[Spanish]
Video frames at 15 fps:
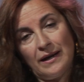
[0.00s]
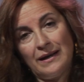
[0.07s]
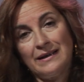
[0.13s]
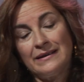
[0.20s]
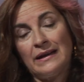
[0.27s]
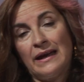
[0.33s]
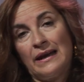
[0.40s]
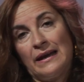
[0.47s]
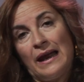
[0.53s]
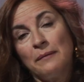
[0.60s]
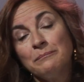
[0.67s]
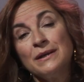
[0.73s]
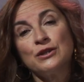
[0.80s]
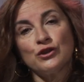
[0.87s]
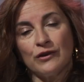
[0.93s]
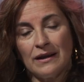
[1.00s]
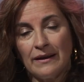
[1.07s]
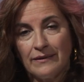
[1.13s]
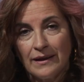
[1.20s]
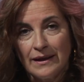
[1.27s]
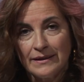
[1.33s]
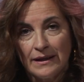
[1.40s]
en, el ámbito de la
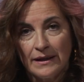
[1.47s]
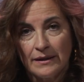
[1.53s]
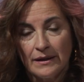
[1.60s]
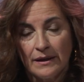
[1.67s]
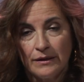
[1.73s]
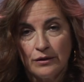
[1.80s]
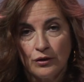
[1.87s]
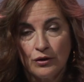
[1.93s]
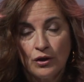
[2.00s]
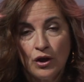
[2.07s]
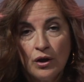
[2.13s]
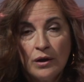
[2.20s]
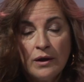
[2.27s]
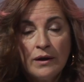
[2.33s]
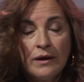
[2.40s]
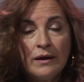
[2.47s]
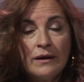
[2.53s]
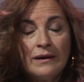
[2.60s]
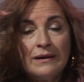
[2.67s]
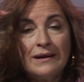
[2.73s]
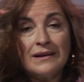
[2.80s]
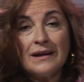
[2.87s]
digitalización,
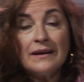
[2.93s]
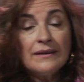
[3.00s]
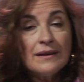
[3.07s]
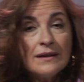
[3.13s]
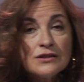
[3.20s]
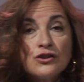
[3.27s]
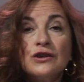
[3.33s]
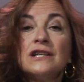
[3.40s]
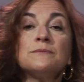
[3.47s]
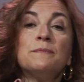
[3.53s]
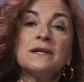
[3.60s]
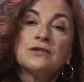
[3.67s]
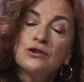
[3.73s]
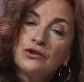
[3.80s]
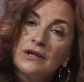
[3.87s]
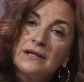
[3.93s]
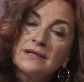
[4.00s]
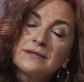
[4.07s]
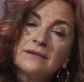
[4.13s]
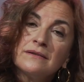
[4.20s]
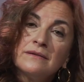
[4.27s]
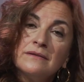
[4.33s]
y en realidad son las
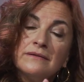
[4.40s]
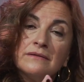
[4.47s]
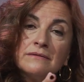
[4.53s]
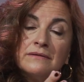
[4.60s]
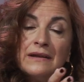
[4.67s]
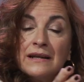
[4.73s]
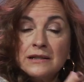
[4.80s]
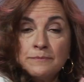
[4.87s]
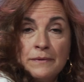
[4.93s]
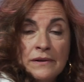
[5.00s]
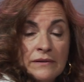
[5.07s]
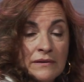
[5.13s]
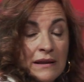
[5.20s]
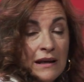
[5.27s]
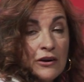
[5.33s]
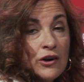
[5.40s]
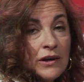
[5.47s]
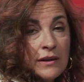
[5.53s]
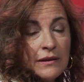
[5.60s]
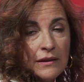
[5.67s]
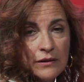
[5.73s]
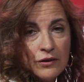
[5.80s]
personas de, de la
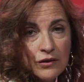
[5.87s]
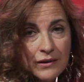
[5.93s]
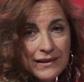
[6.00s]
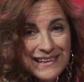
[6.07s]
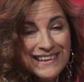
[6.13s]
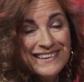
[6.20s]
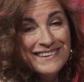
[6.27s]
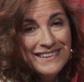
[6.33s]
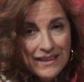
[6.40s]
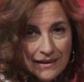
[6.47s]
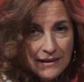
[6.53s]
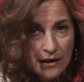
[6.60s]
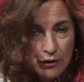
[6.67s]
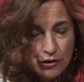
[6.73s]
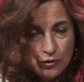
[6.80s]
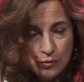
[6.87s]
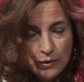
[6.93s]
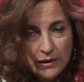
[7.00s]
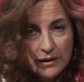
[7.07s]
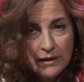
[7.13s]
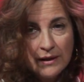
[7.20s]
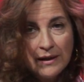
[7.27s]
organización quien tienen que
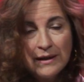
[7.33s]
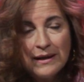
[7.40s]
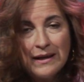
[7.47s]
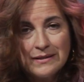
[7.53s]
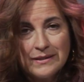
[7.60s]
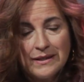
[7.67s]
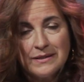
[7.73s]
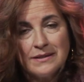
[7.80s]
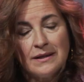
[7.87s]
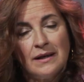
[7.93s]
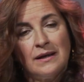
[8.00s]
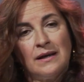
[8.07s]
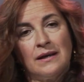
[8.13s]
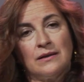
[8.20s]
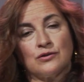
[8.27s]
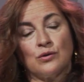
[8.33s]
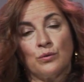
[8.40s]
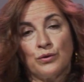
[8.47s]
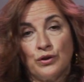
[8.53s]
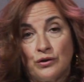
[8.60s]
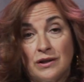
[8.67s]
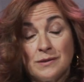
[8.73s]
construir esas
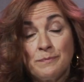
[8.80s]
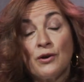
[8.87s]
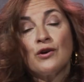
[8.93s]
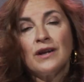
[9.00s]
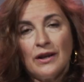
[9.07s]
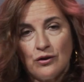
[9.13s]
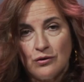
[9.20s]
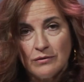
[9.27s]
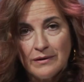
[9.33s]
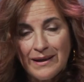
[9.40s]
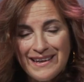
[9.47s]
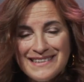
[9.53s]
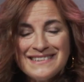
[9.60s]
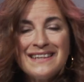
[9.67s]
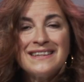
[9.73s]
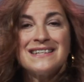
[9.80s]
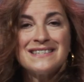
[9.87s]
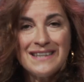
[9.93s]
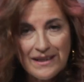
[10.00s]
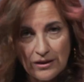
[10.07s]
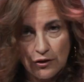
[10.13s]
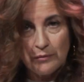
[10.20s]
soluciones. Pero claro, es necesario